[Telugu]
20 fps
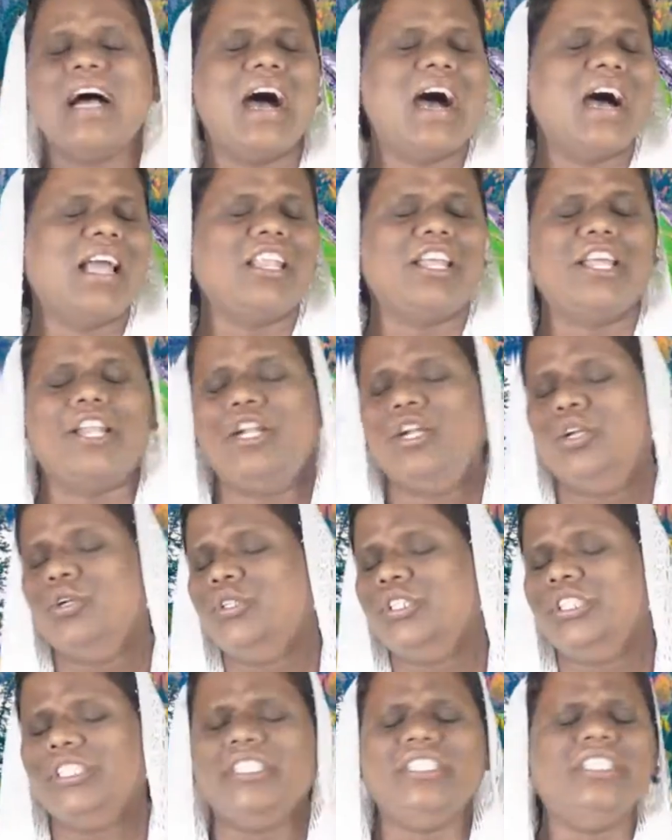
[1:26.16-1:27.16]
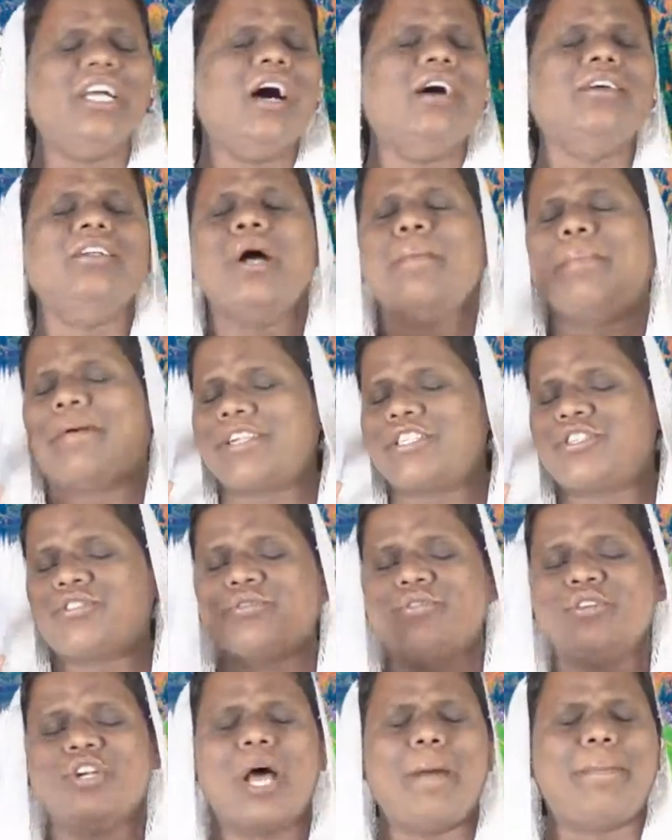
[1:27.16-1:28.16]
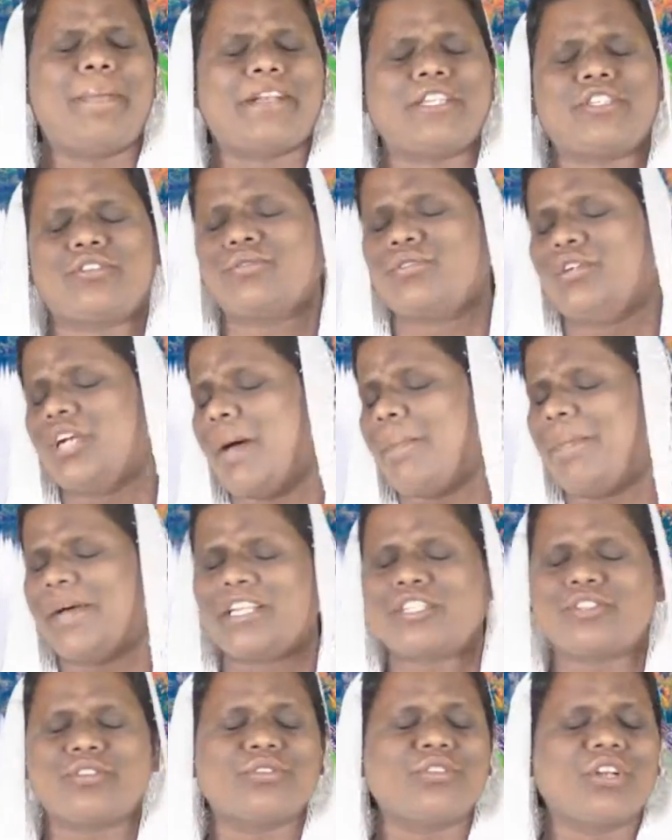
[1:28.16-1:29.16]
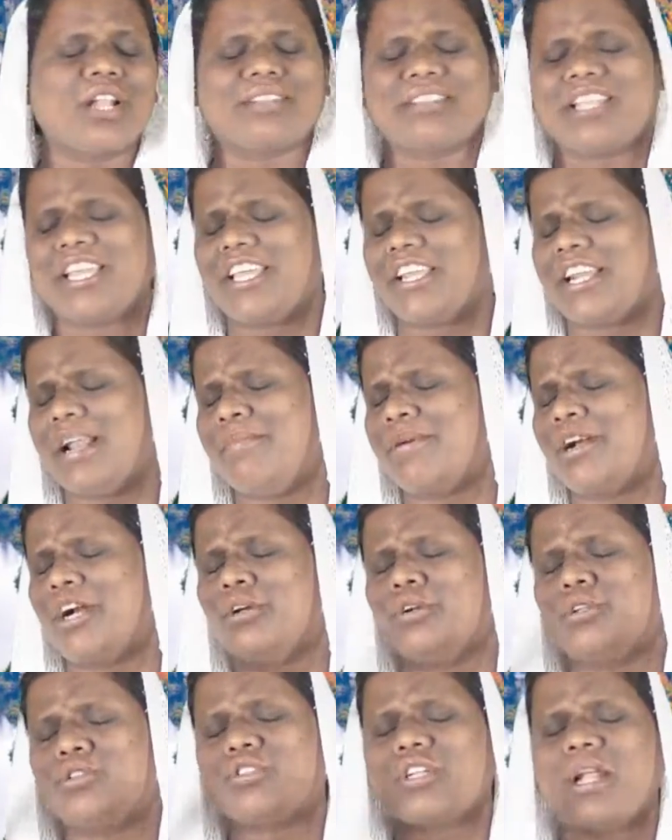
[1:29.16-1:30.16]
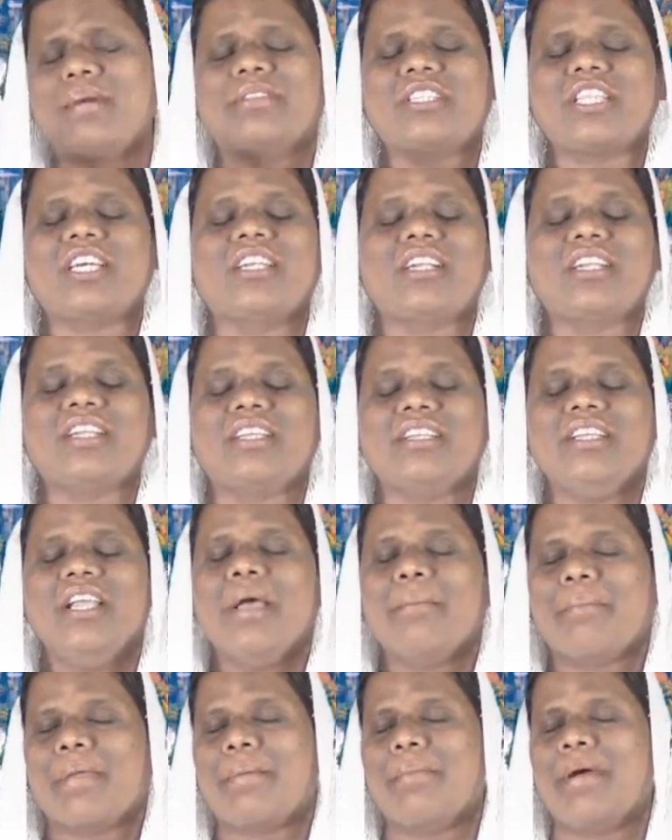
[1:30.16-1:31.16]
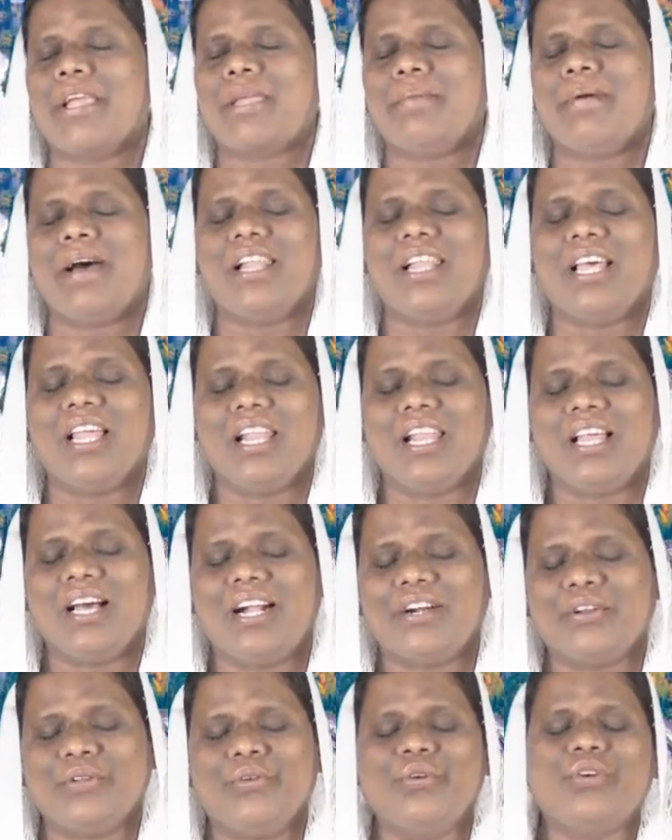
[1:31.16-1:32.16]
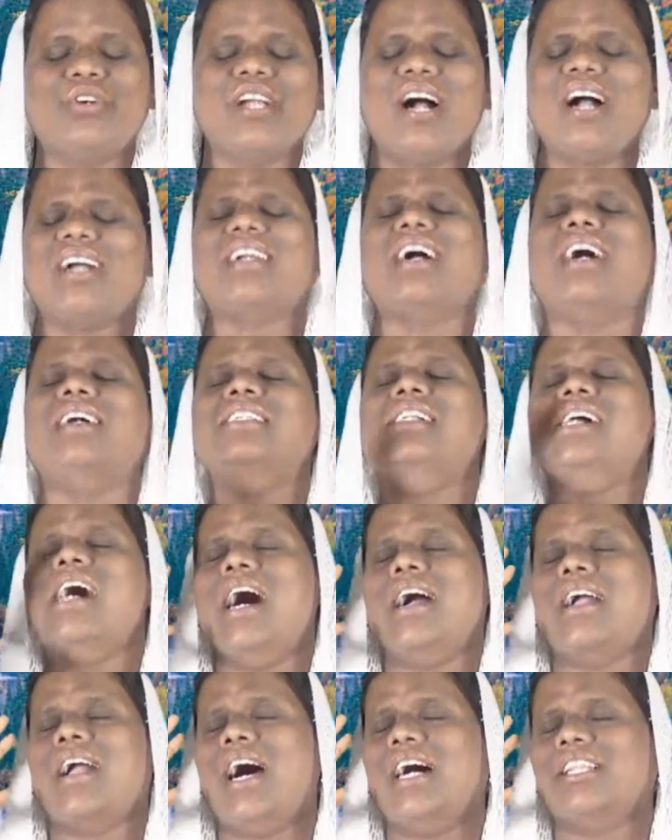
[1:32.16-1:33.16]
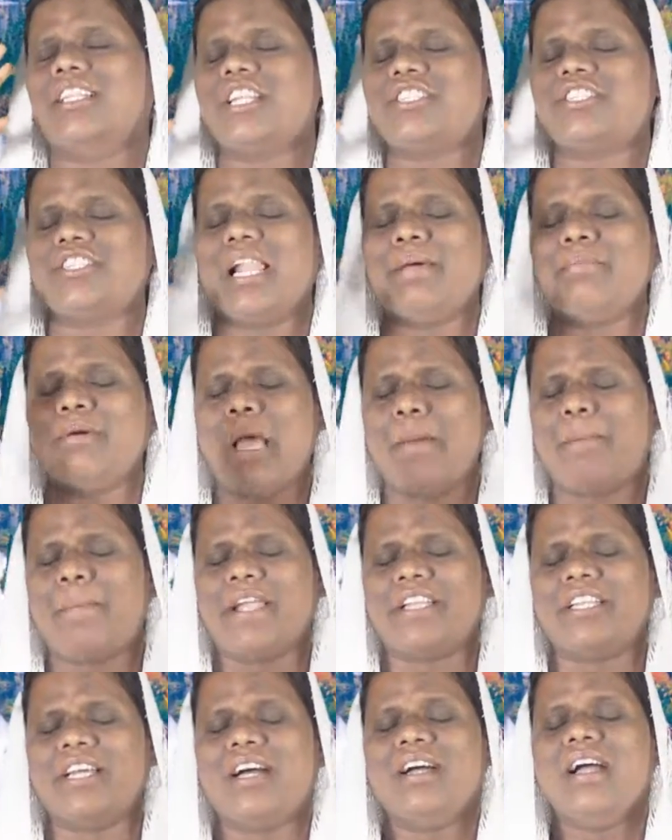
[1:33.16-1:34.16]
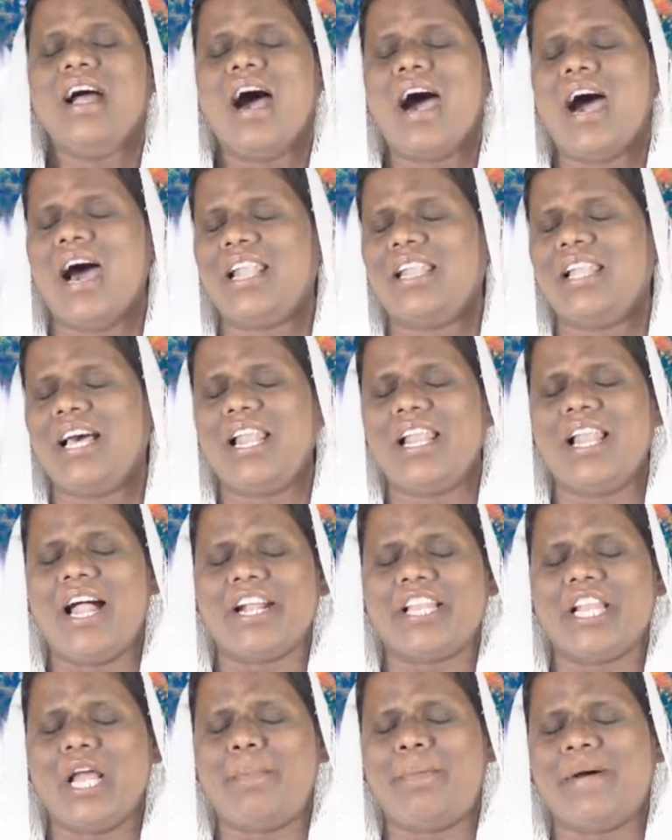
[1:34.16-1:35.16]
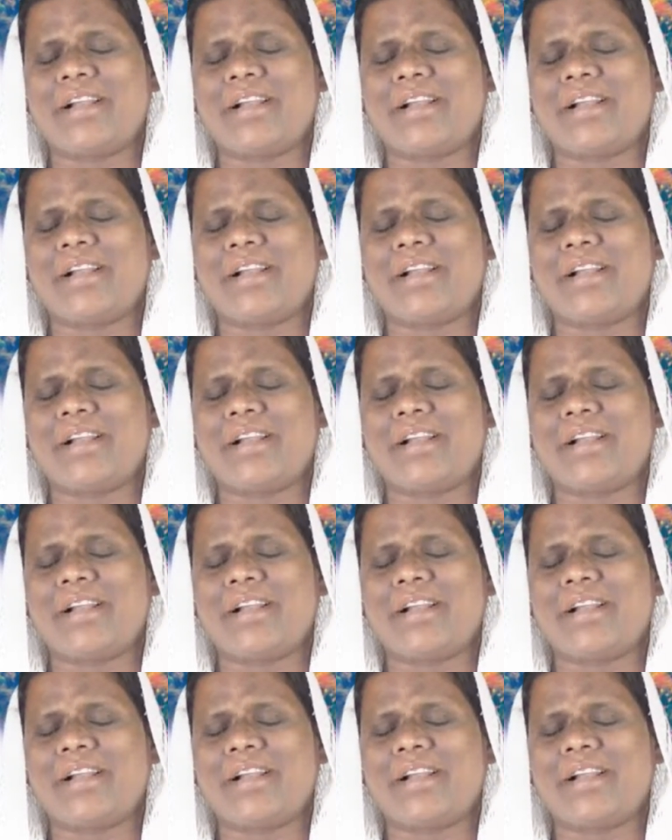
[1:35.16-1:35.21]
ఆలె లూయ పరిశుద్ధుడా పరిశుద్ధుడా పరిశుద్ధుడా దగ్గరమ్మని అడుగుతున్నాము తండ్రి మీ మహిమ అల్లల్లాడును గాక ఆ గాధ జలముల పైన అల్లల్లాడిన